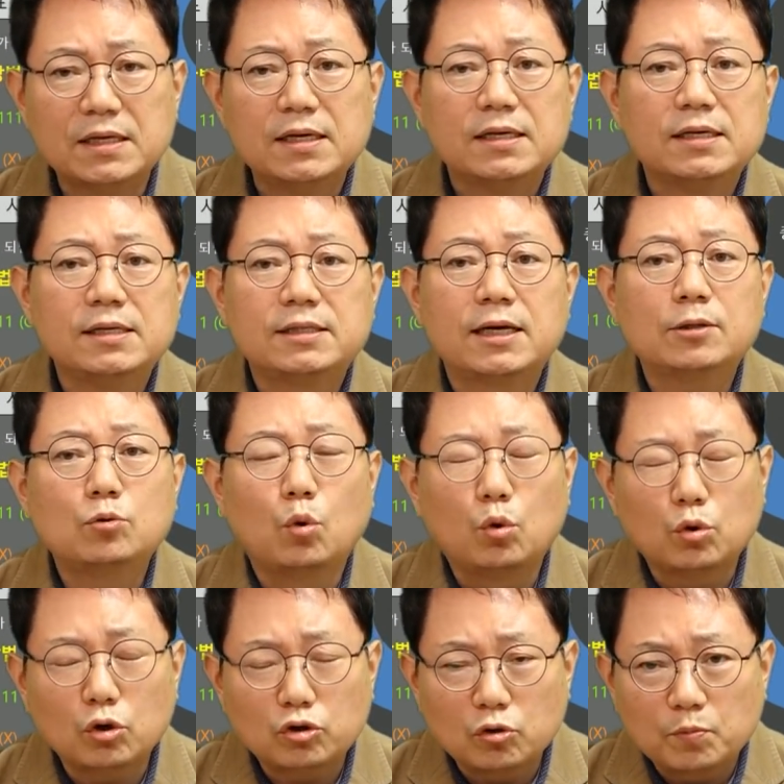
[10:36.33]
일단
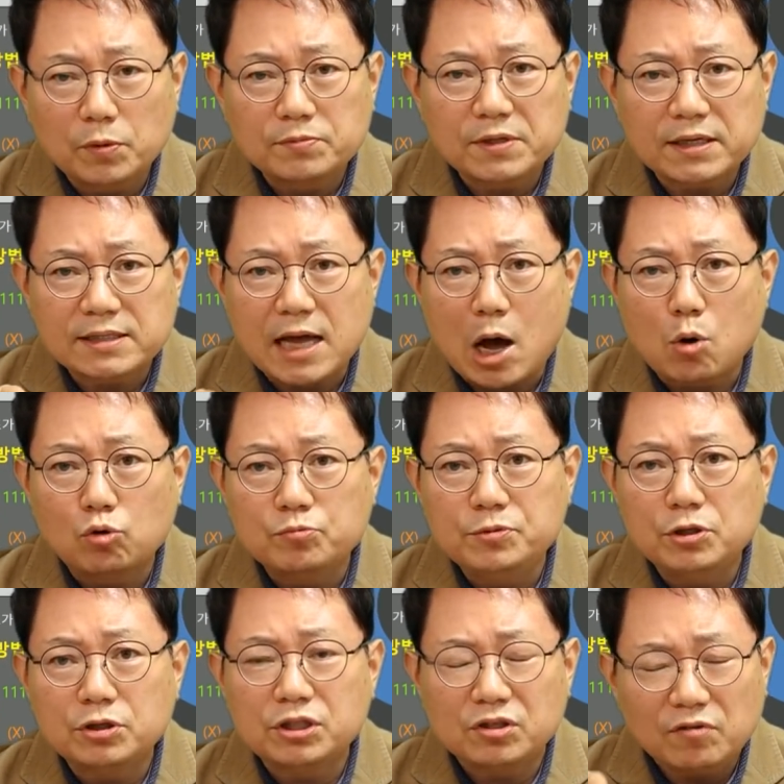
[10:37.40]
도로교통법상의 사고
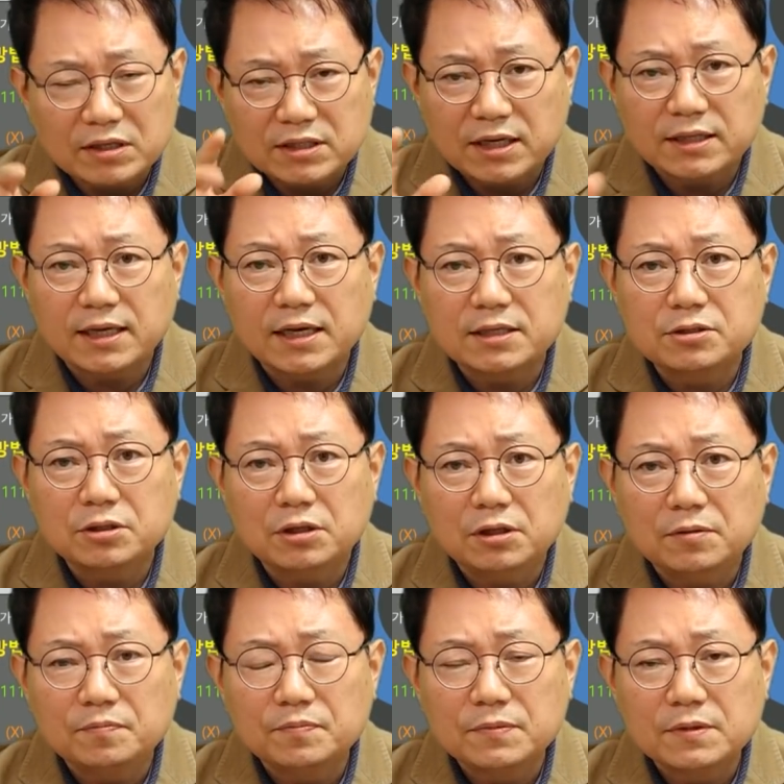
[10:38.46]
미조치는 확실하게 되겠죠?